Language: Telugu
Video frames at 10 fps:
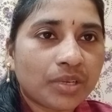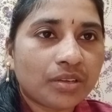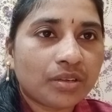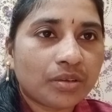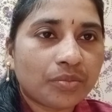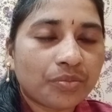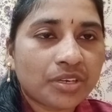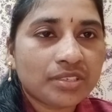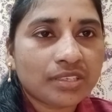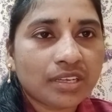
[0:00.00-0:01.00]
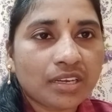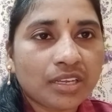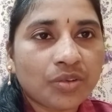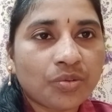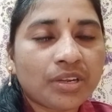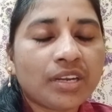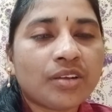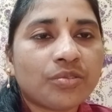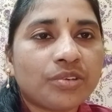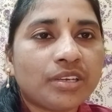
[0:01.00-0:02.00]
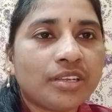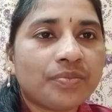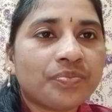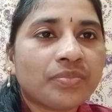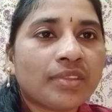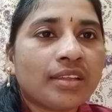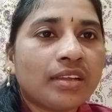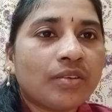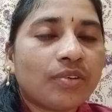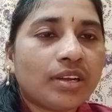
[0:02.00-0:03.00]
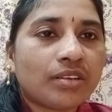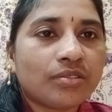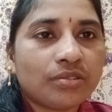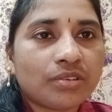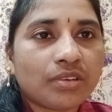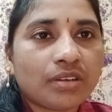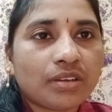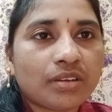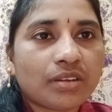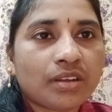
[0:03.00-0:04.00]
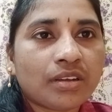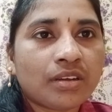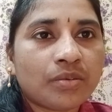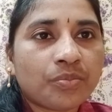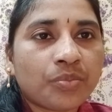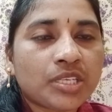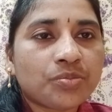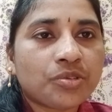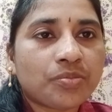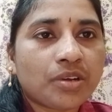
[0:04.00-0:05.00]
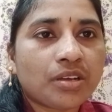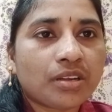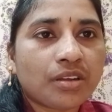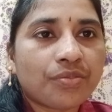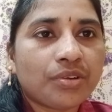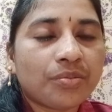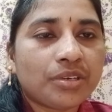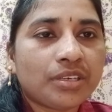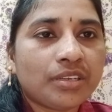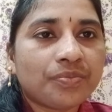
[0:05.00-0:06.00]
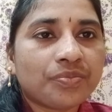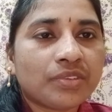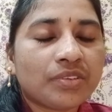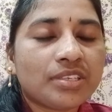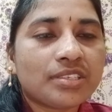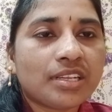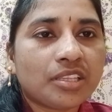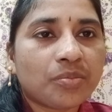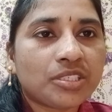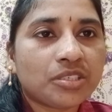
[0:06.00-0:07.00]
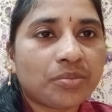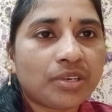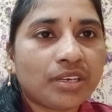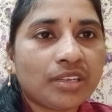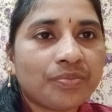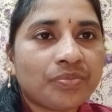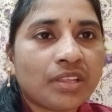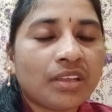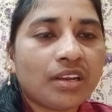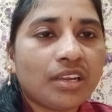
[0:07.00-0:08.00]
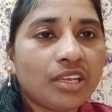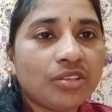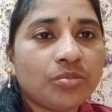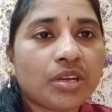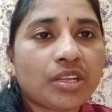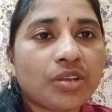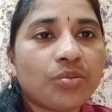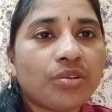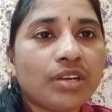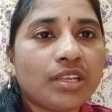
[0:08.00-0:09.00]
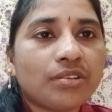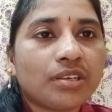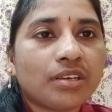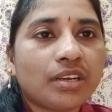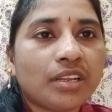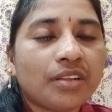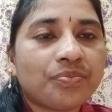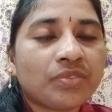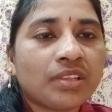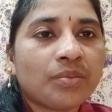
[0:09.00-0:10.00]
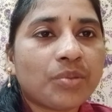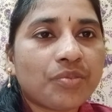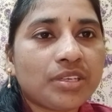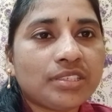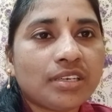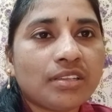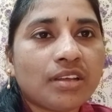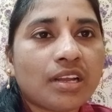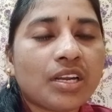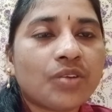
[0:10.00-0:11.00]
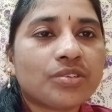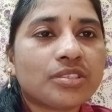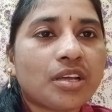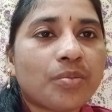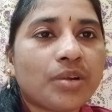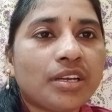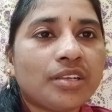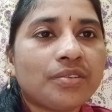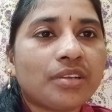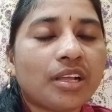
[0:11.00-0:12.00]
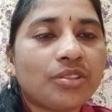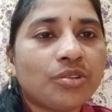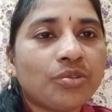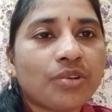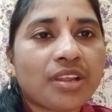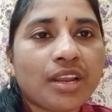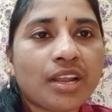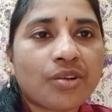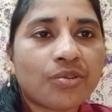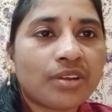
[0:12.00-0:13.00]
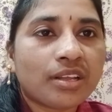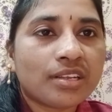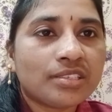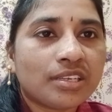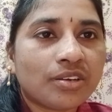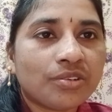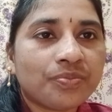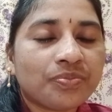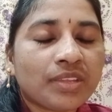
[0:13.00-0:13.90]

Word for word: మన ఫ్రెండ్స్ కానీ ఎవరైనా ఉంటే వాళ్ళకు కా పాస్పోర్ట్ పా కాఫీలు పెట్టి వీజాలు తీమని చెప్పండి లేదు మాకు ఎవరు లేరు అంటే మేము ఏజెంట్ల ద్వారానే వస్తామంటే అందరూ ఒకేలాగా ఉన్నారు ఏజెంట్లు